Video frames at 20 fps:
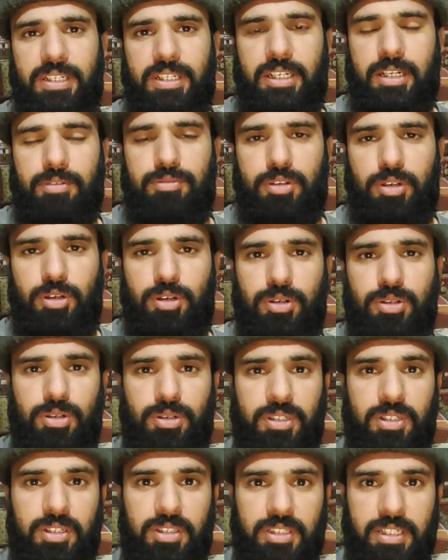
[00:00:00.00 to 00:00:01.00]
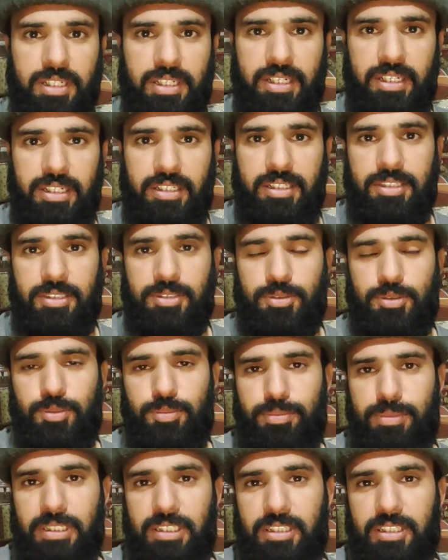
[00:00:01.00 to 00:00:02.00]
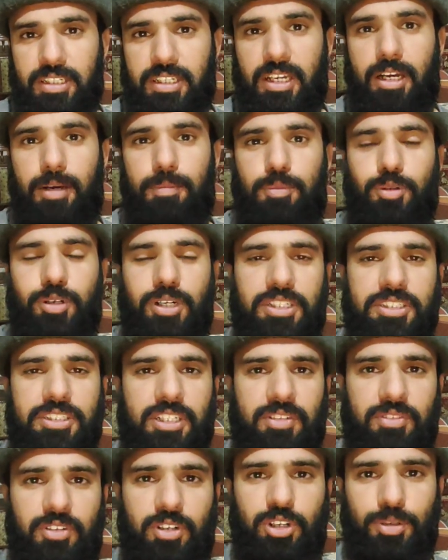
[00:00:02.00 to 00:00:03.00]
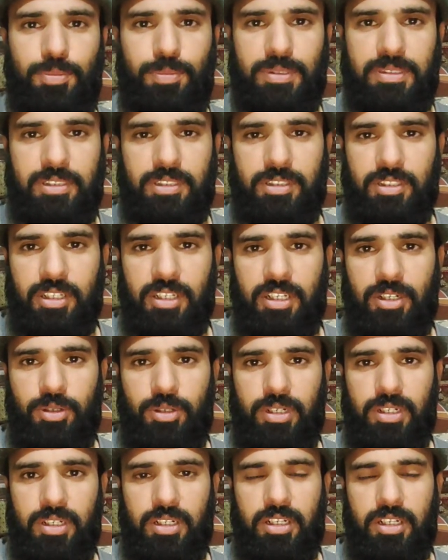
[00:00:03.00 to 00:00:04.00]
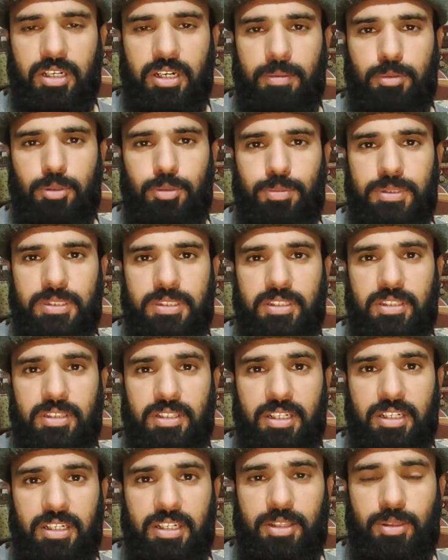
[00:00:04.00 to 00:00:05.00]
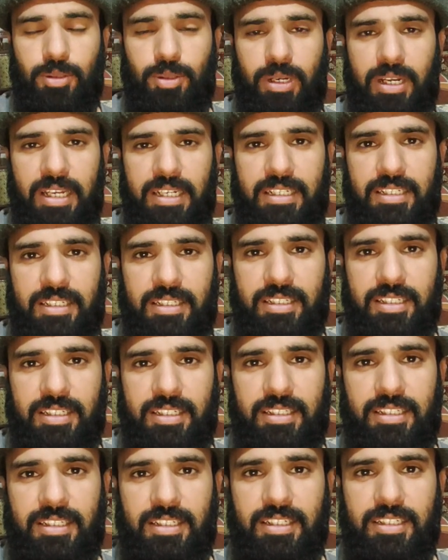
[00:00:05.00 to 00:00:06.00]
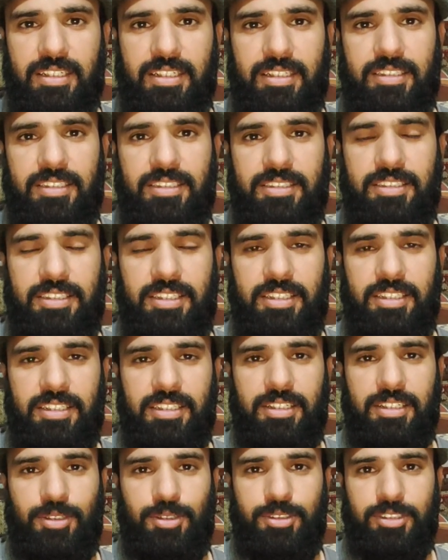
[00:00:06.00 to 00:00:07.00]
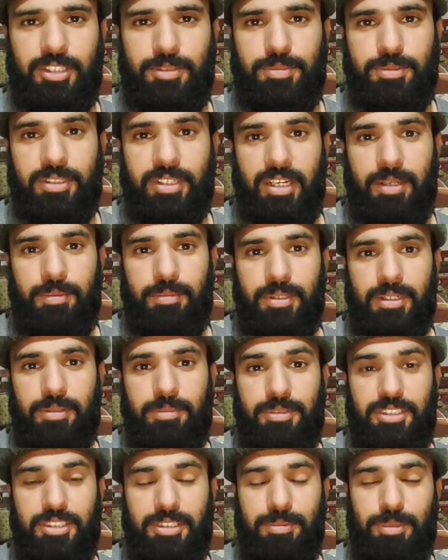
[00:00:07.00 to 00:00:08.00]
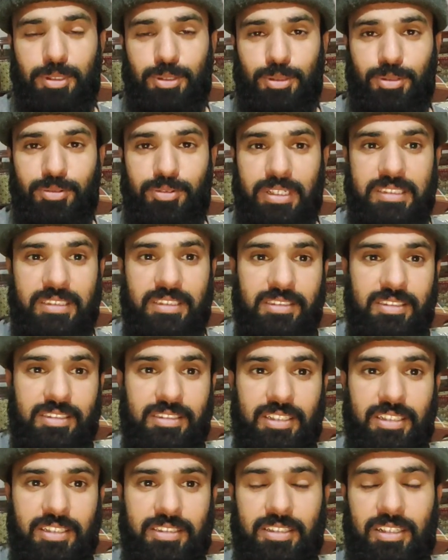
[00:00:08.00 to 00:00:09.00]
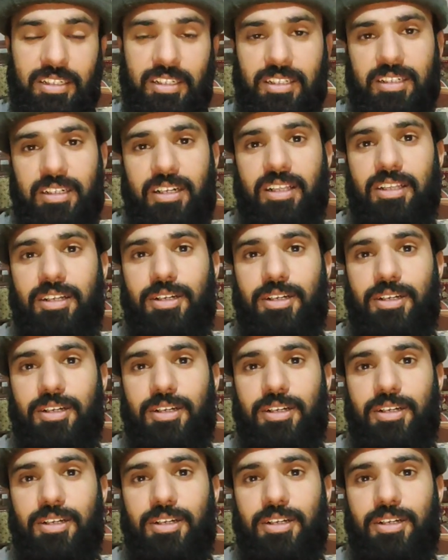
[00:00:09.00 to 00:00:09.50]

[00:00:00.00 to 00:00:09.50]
मैंने कहा ब्लॉग को करते हैं एंड उम्मीद है कि आपको आज का ब्लॉग पसंद आया होगा अगर आपको पसंद आया तो लाइक करें शेयर करें और सब्सक्राइब करें जी बिल्कुल वैसे ही जैसे अरसल ने कहा